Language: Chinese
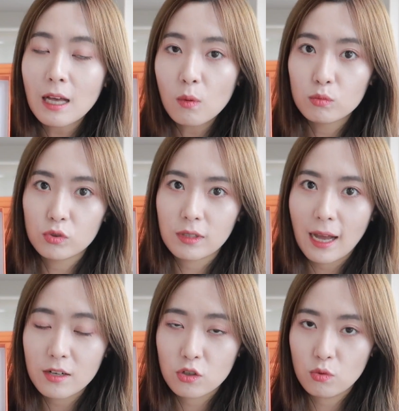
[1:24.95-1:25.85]
那我们就
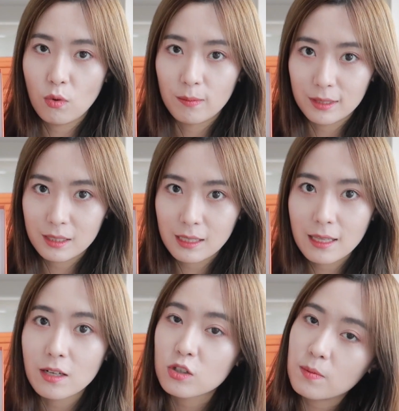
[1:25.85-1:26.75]
开始我们今
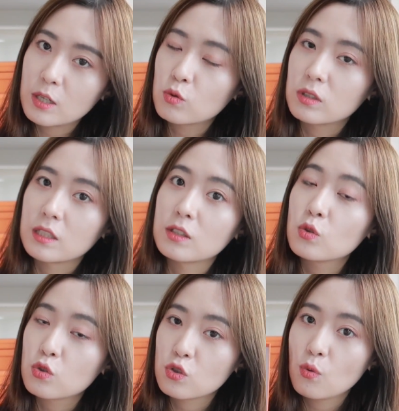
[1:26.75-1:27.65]
天的视频主题，
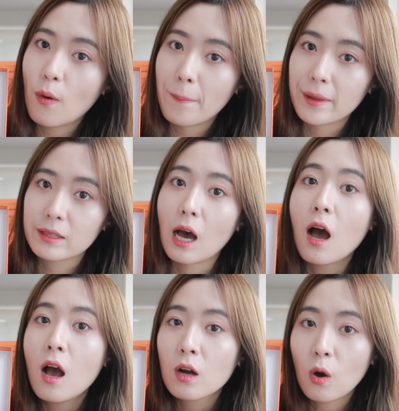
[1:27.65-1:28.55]
就是我们的
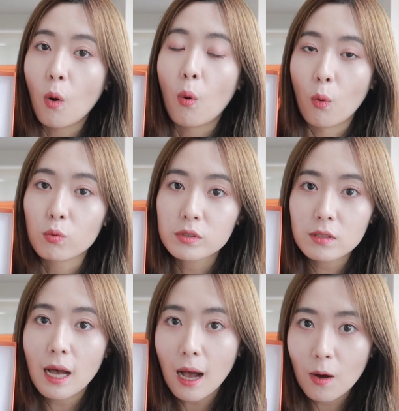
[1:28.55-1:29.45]
口红
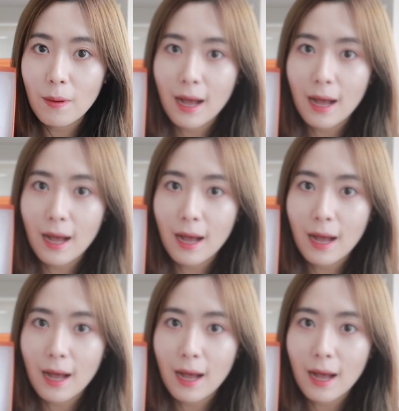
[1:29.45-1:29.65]
色号